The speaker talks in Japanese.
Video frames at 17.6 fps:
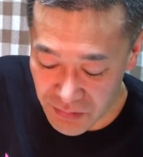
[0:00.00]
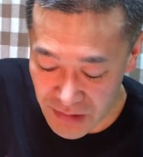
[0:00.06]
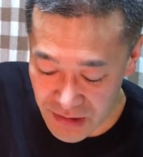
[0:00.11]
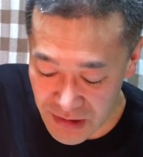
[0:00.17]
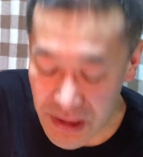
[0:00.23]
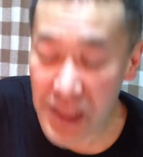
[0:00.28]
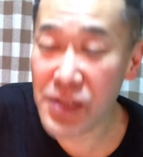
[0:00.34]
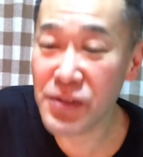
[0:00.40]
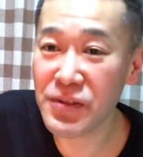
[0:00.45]

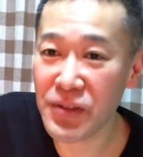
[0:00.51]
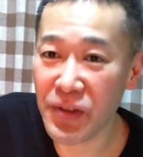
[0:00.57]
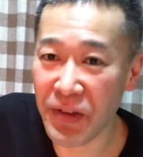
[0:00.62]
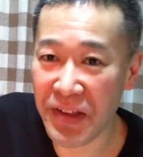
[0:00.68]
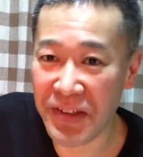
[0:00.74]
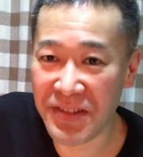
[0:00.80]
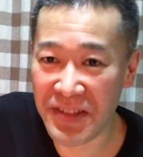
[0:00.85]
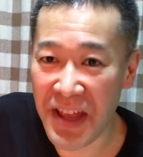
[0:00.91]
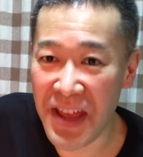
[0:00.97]
シーフード
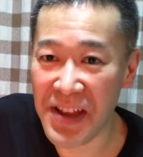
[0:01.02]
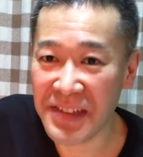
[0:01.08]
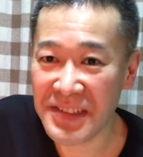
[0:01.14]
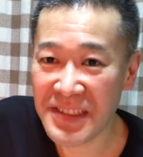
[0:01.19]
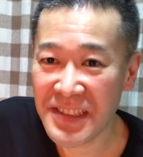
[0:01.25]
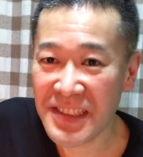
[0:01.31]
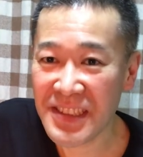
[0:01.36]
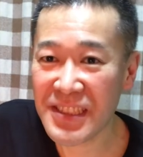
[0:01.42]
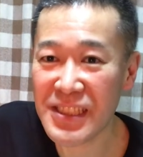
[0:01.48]
ですね
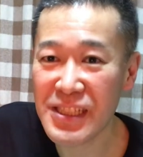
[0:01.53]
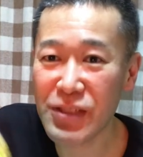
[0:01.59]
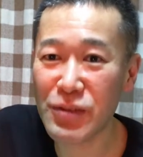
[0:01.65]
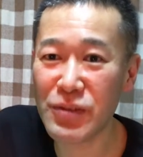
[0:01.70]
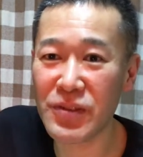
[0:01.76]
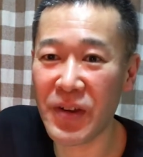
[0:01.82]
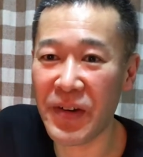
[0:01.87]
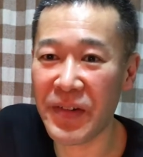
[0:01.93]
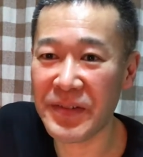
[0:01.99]

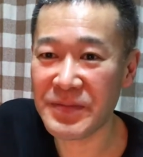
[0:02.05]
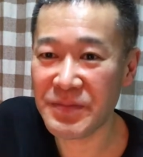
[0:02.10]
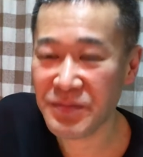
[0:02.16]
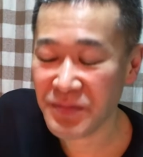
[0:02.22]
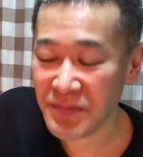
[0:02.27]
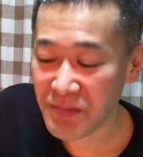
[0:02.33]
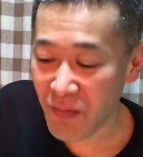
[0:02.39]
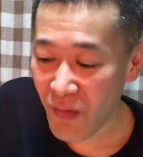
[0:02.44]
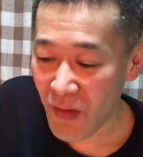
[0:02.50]
シーフード
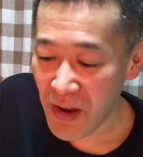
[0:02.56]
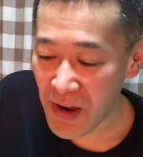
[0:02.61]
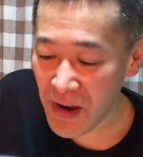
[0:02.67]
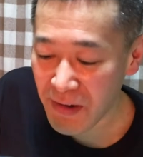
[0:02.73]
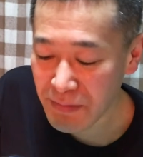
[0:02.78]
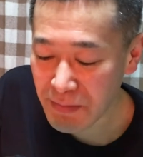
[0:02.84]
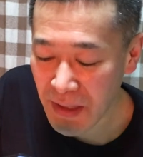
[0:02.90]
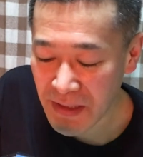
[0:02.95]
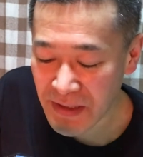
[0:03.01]

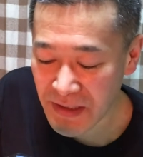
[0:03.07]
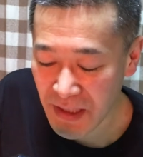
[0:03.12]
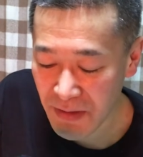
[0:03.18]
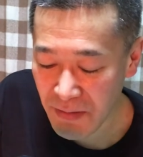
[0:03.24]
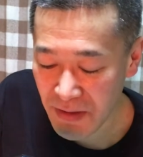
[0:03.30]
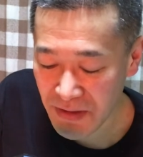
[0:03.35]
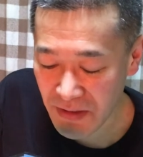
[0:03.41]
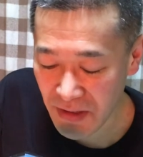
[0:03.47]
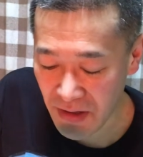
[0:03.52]
あうまいんちゃ
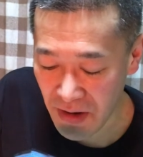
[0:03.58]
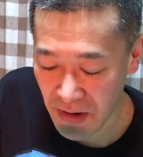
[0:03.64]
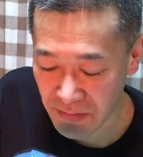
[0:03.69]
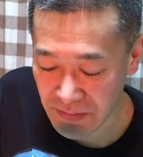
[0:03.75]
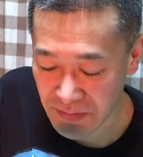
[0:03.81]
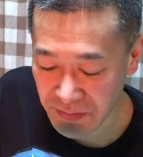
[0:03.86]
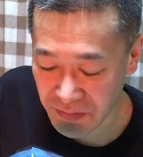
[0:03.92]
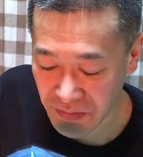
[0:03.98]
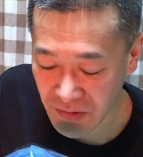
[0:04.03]
いますかね
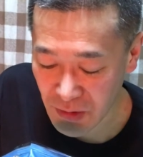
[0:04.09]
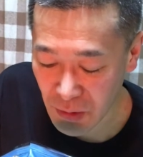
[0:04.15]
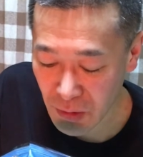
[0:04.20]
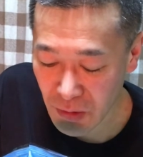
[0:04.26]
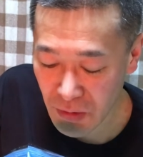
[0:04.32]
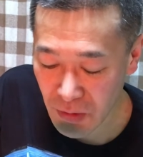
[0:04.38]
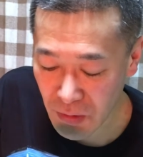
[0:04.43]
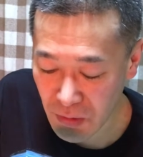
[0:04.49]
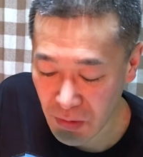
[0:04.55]
うんそ
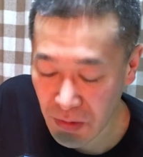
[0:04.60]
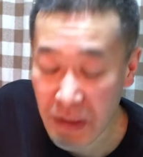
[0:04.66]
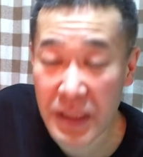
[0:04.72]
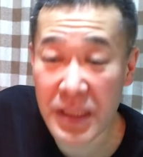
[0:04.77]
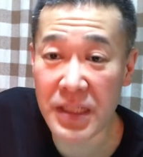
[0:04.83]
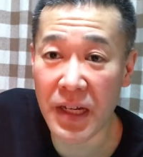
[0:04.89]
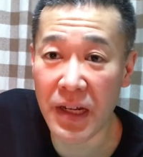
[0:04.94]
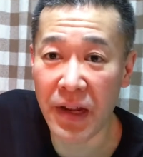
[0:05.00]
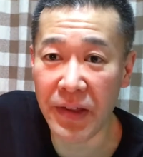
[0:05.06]
こそこ美味
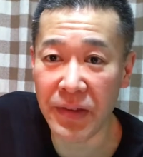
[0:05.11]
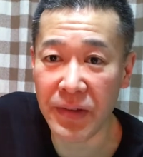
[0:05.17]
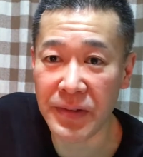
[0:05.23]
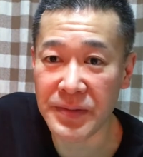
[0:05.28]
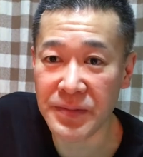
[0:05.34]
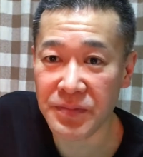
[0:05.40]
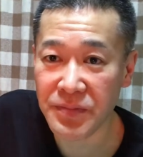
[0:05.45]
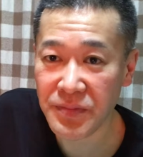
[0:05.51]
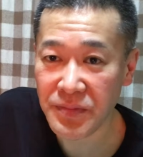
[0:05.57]
しいかなと
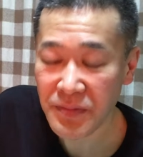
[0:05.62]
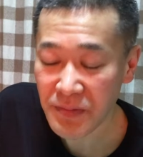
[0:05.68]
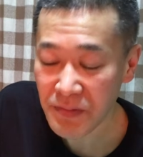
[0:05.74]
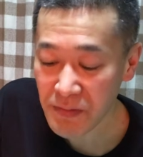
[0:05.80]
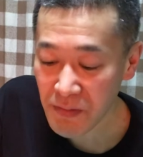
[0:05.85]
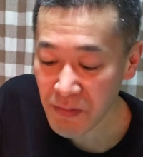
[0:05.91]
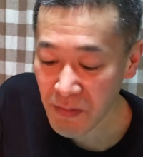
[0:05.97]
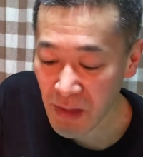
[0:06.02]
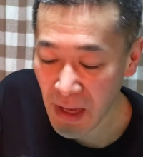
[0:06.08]

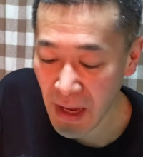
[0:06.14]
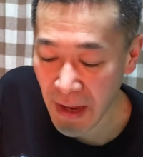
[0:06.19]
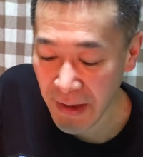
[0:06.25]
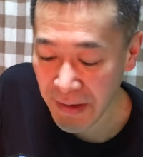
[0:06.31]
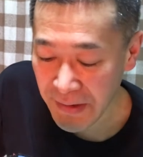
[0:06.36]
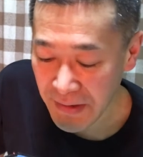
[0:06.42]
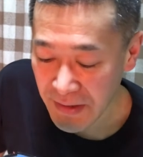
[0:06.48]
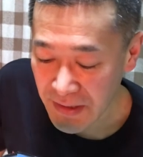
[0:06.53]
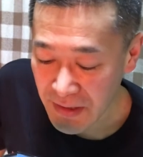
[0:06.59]
あ
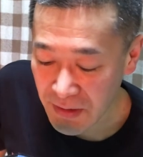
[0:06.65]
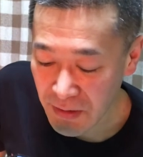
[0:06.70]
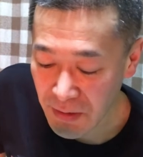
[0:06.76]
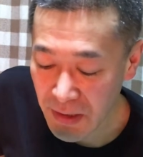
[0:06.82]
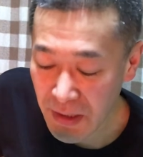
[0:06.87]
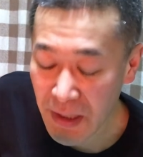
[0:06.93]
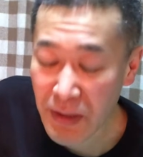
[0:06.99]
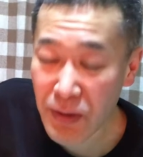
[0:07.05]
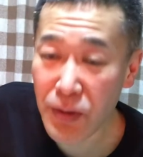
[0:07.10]

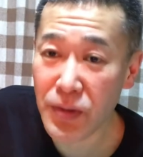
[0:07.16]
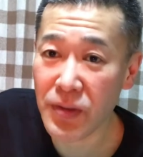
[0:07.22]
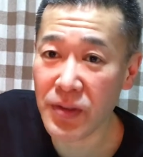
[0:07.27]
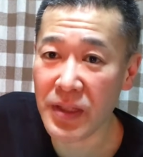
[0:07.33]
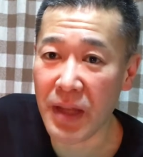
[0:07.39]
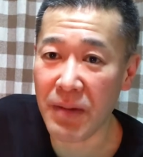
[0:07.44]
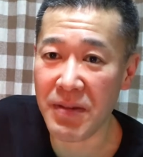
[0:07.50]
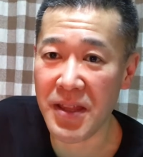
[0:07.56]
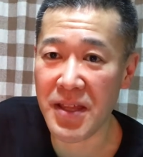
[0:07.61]
これはどんど
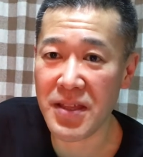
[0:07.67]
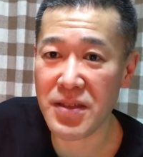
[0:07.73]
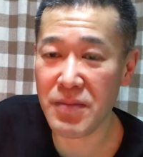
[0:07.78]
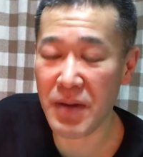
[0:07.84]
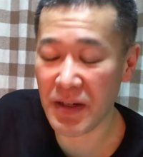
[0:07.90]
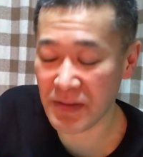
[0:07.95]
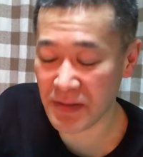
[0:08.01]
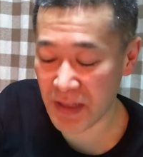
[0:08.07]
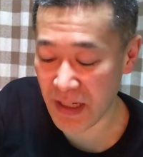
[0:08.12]
ん食べてし
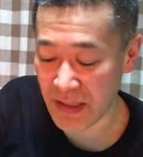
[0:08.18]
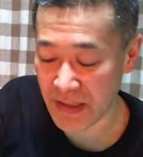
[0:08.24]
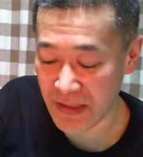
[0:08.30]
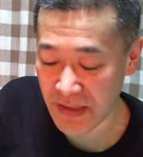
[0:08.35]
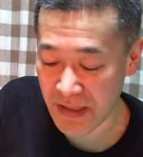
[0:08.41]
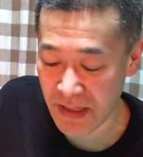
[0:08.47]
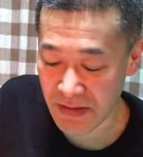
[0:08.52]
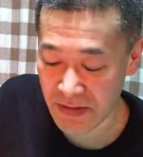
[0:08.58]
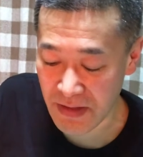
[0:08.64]
まう感
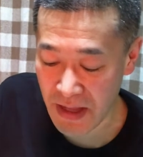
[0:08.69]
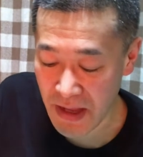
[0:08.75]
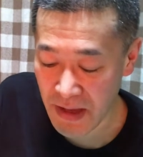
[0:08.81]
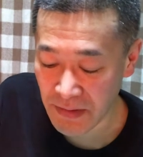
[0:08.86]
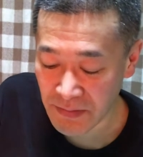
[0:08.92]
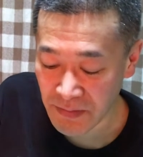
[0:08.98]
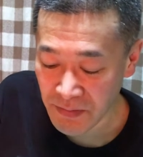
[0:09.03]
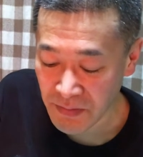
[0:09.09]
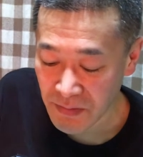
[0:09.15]
じですね
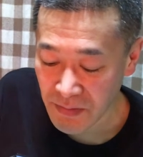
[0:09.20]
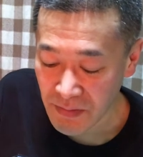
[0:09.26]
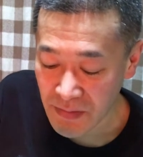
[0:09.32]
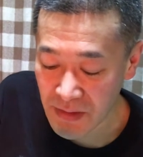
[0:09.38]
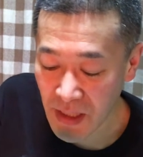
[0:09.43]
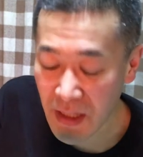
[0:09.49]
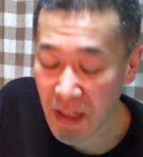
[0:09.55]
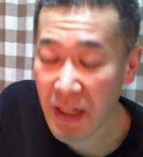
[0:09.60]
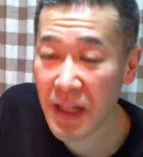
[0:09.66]

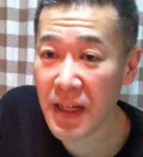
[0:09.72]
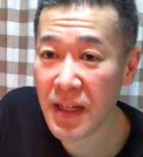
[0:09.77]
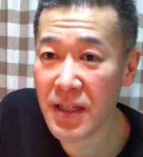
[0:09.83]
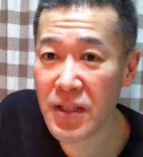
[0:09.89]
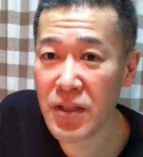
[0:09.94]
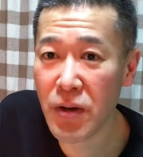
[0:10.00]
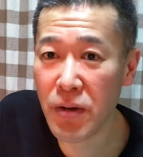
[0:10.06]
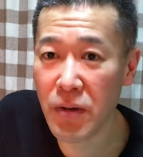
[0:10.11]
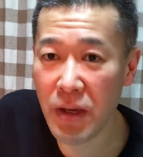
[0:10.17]
なかなか
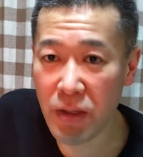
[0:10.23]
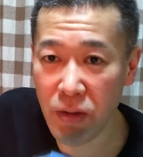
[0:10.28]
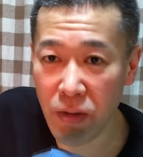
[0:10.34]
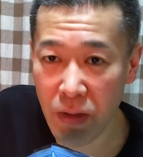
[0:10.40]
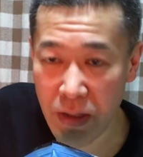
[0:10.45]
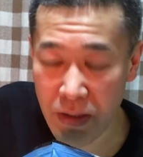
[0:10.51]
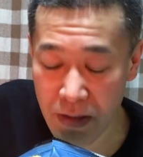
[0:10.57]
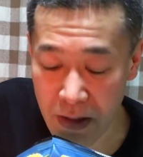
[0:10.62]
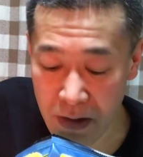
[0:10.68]
匂いが
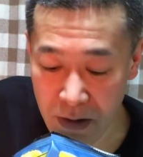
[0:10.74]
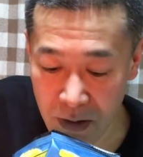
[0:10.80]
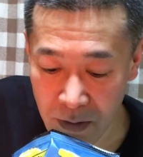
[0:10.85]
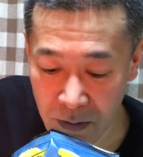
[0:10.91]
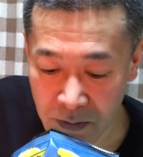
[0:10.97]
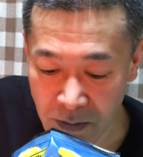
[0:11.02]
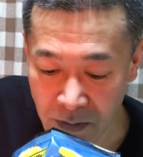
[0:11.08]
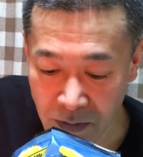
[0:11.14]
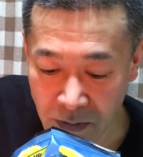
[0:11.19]
強烈で
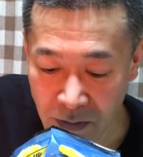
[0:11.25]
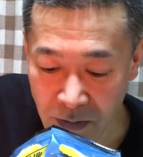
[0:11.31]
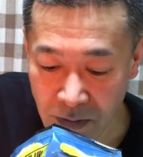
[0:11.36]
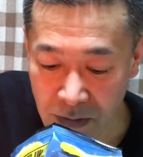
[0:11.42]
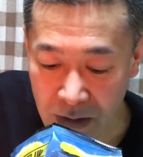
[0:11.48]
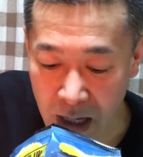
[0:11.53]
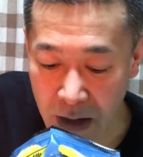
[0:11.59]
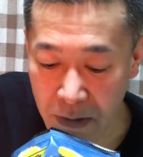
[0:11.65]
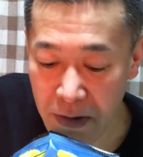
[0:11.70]
す
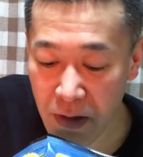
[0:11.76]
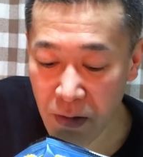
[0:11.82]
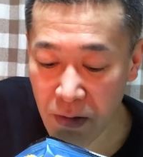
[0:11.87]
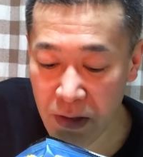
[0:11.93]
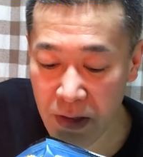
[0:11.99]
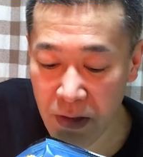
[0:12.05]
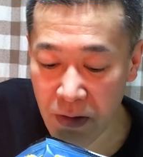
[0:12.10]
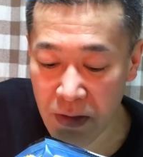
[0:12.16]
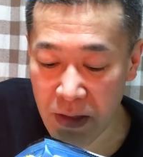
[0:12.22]
エビ
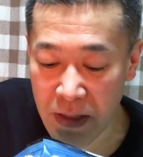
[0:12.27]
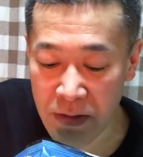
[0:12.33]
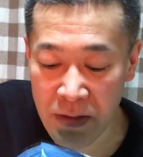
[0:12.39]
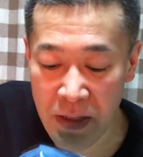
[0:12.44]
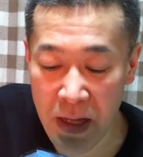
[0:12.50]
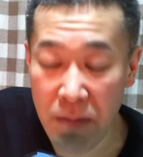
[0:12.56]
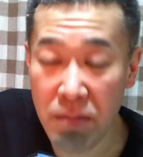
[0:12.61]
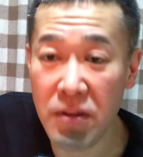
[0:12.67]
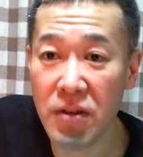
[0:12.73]
の匂いです
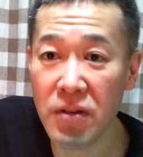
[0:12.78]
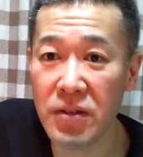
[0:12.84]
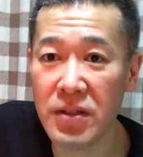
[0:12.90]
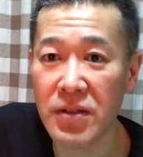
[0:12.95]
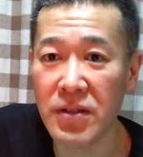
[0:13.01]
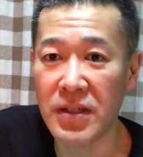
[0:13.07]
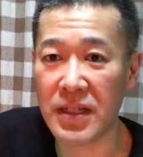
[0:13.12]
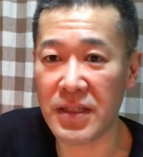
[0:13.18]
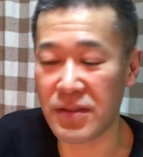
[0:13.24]
ねエビの
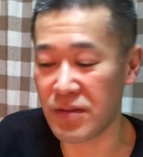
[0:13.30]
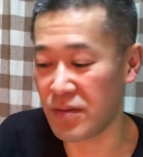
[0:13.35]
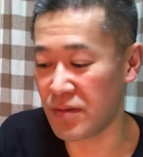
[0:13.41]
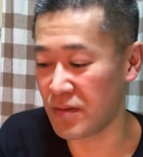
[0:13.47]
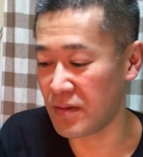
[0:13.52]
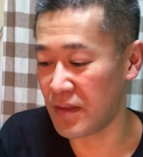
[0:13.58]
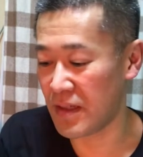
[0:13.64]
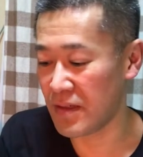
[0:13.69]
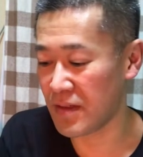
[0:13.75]
匂いがす
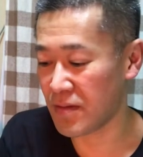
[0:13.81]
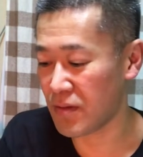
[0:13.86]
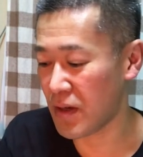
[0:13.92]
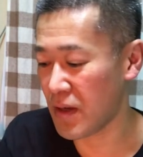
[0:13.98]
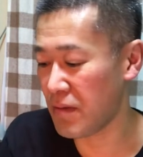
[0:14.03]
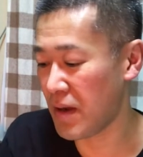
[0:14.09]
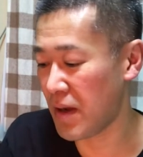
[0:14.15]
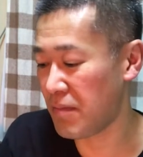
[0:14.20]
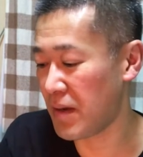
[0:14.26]
る、えー、こ
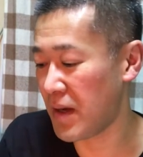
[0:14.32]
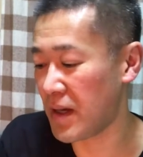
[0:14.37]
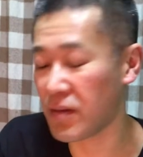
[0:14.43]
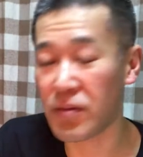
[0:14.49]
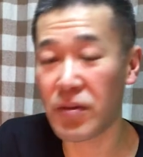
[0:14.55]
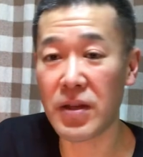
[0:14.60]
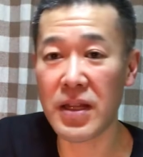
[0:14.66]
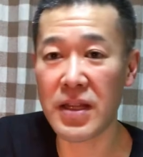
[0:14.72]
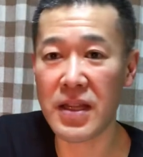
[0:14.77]
れはまあ
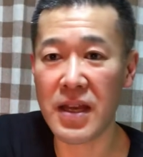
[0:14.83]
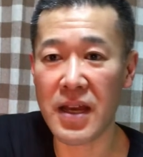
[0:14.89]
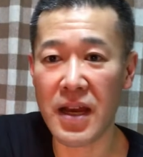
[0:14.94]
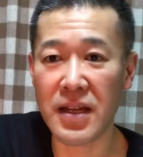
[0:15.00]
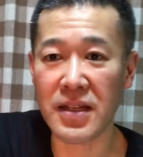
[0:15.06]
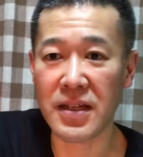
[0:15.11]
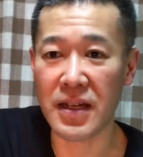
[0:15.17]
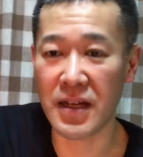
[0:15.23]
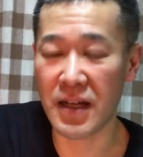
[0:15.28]
これで
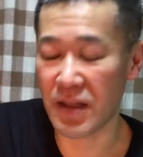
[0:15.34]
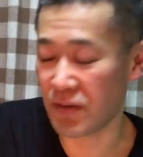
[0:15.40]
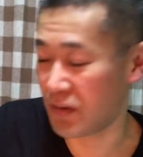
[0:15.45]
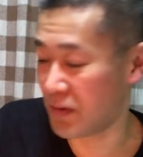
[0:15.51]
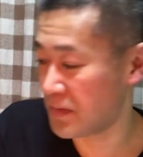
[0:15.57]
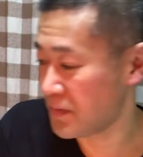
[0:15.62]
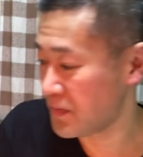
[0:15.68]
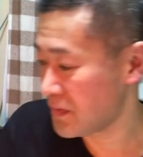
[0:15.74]
ありかなと